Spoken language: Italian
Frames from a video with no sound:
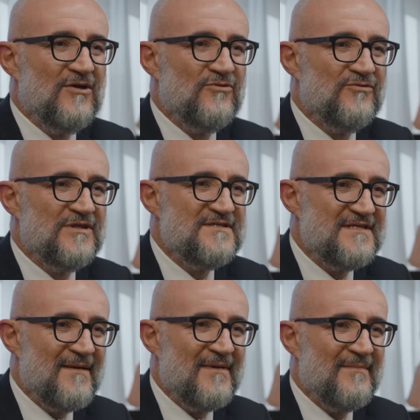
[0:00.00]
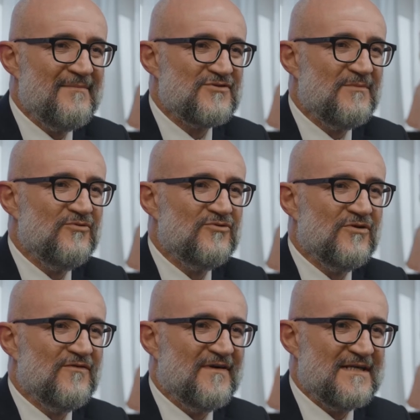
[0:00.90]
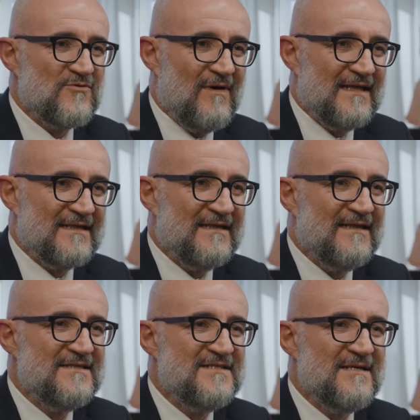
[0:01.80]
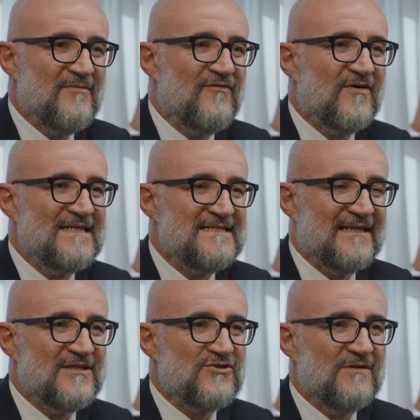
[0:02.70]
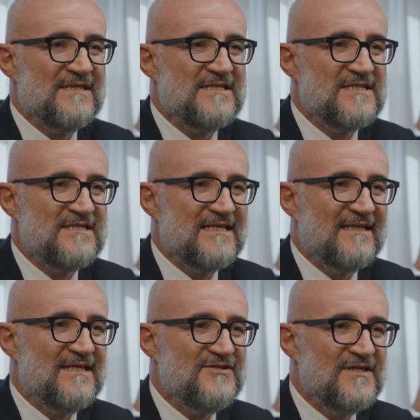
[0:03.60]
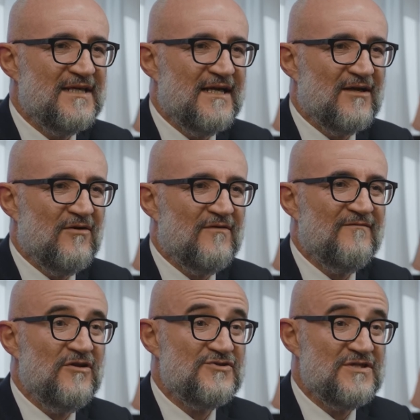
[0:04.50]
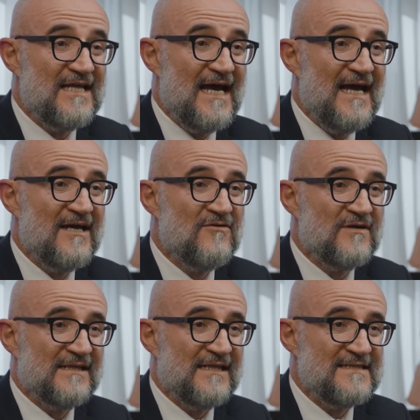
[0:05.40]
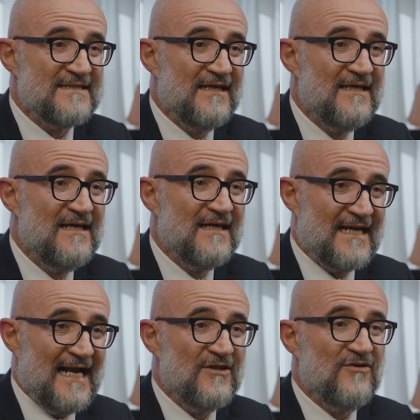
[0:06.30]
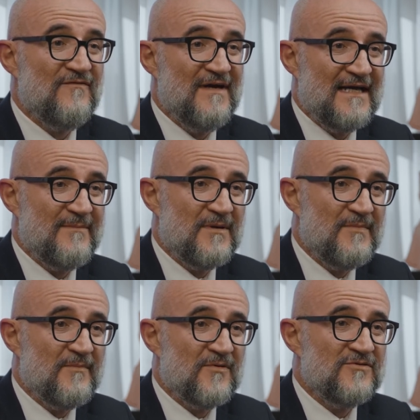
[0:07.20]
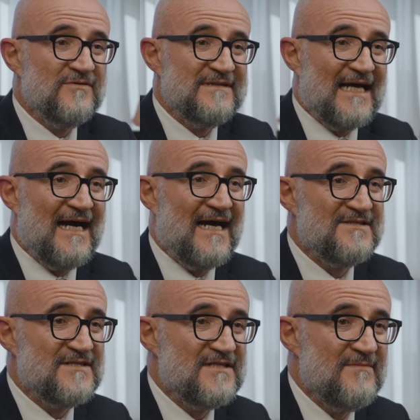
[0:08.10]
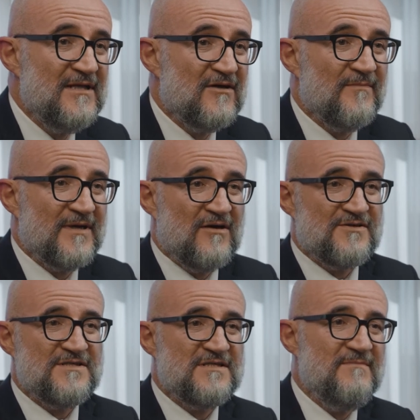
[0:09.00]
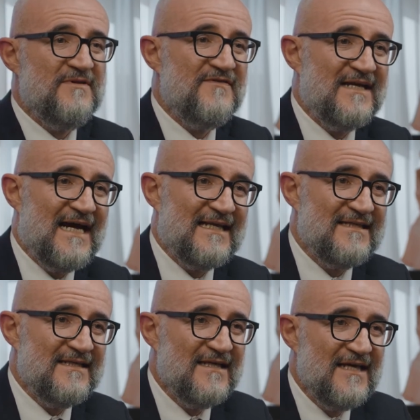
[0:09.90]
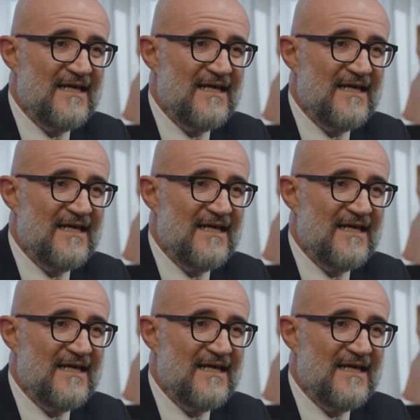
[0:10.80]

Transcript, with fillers: Tutti insieme abbiamo saputo fare squadra e ci siamo focalizzati sulla necessità di agire con velocità e concretezza creando vere e proprie opportunità accessibili con percorsi semplificati